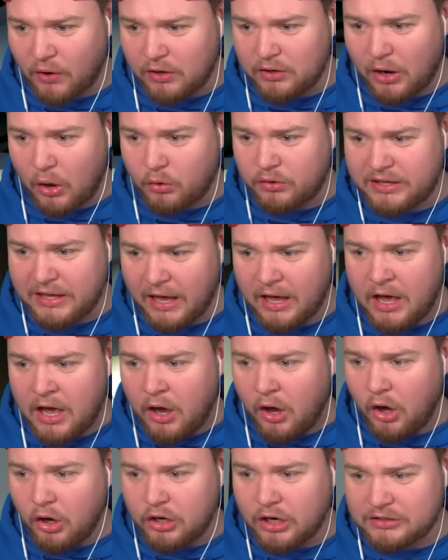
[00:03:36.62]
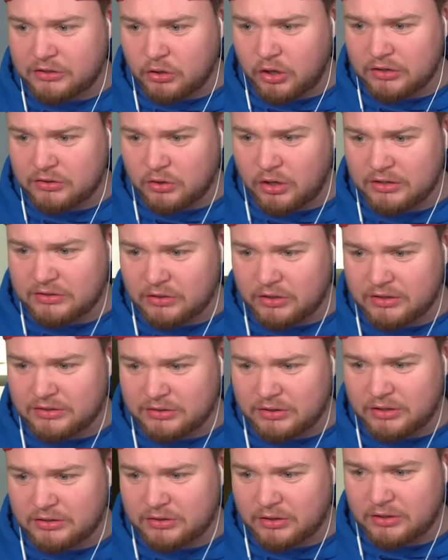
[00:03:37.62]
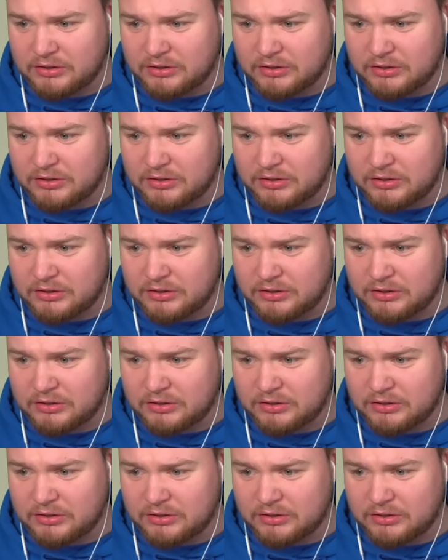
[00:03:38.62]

voll. Auch hier. Oh Gott, oh Gott, oh Gott, oh Gott, oh Gott, oh